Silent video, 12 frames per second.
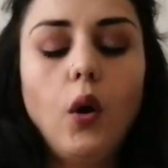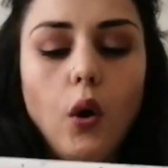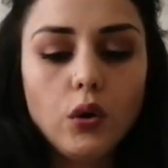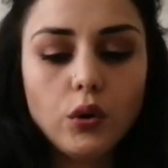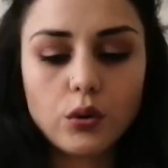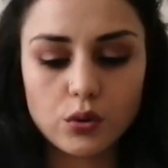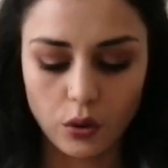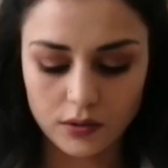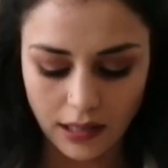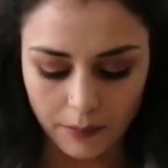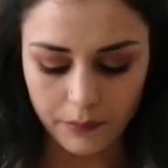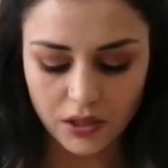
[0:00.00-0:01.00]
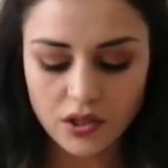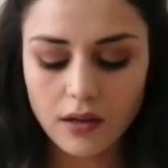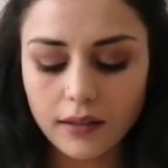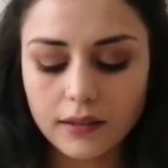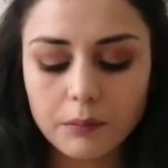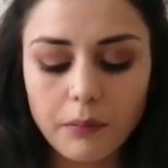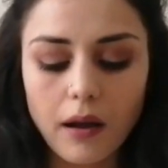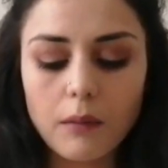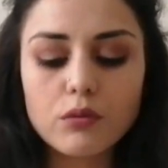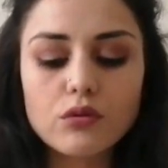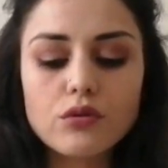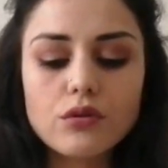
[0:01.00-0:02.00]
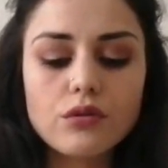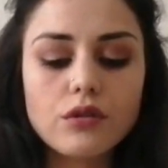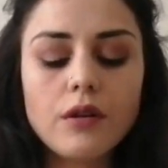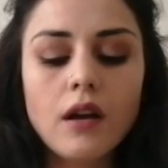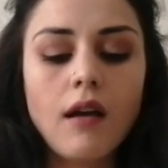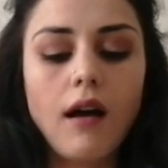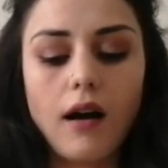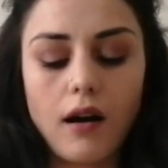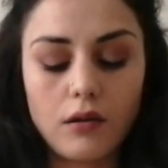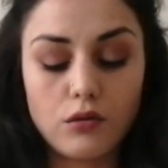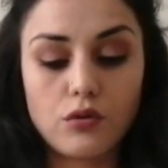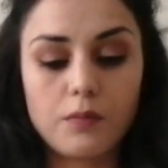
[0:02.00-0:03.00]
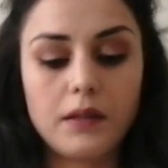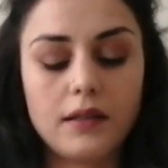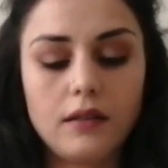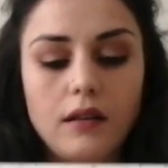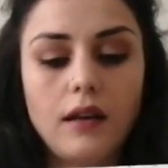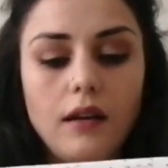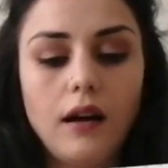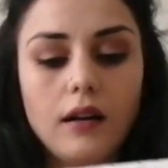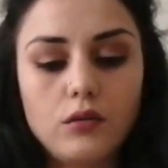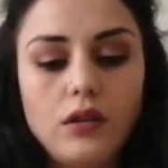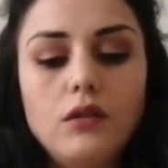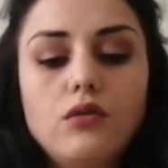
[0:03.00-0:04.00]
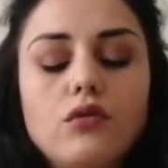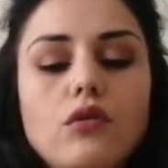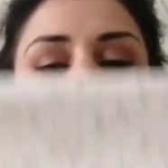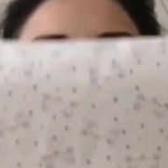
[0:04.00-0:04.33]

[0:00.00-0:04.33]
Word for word: 19.95'e aldım ben bu ürünü. A101'in e, aktüel ürünü